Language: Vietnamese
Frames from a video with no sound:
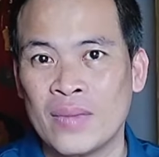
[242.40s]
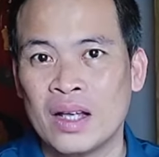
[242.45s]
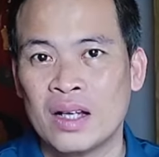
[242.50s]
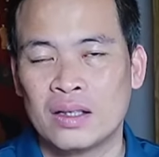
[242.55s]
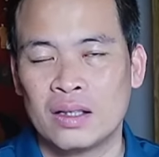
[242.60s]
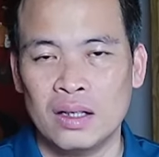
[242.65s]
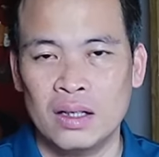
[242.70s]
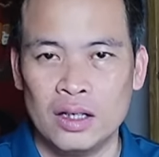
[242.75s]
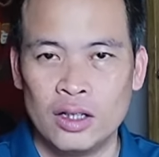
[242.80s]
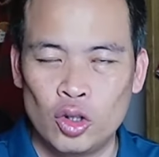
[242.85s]

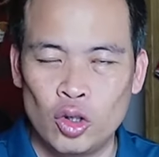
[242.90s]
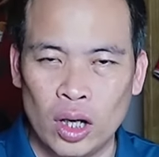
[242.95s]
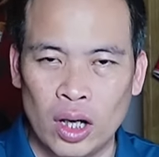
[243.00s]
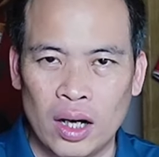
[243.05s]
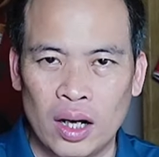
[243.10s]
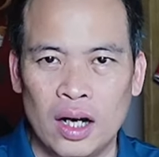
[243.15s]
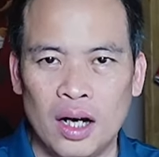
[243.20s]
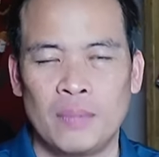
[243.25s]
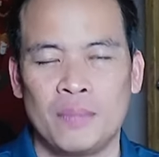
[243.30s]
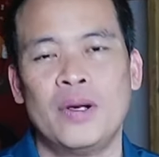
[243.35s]
Từ chuyện
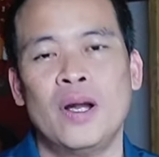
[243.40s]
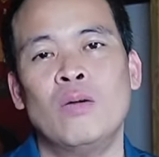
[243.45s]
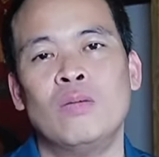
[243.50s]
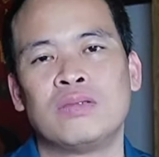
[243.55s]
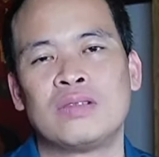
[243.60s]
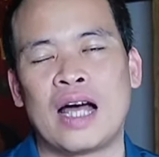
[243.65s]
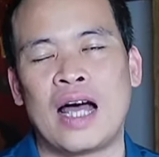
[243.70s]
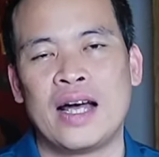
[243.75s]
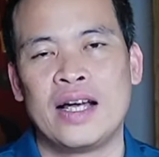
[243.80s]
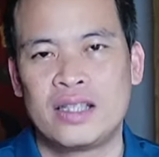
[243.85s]
là hợp đồng
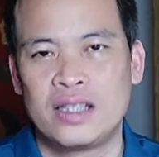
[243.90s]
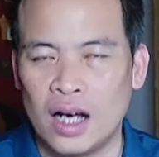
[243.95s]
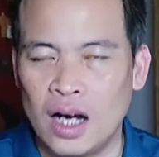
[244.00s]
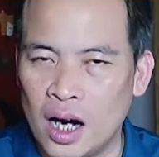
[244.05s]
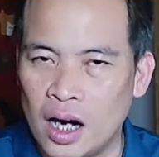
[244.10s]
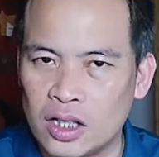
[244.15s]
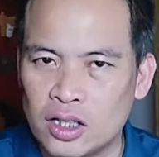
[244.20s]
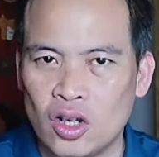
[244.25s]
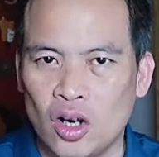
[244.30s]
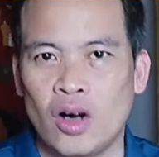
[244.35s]
tài
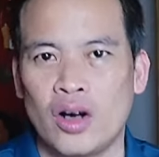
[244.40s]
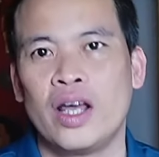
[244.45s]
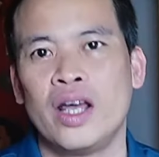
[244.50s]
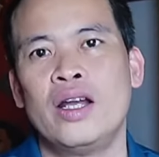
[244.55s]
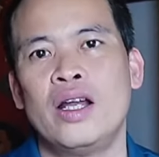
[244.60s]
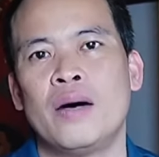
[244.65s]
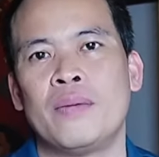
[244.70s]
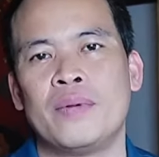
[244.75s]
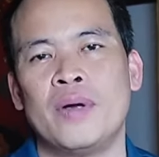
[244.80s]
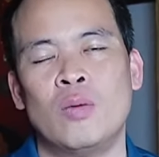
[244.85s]
trợ cho đến
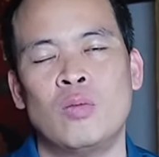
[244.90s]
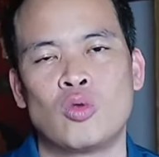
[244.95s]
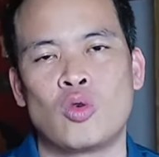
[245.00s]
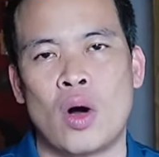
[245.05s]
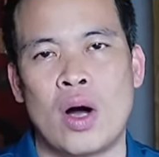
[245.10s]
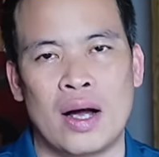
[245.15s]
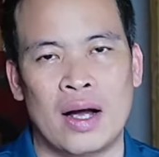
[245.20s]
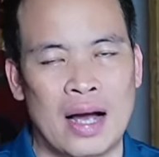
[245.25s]
hợp đồng quảng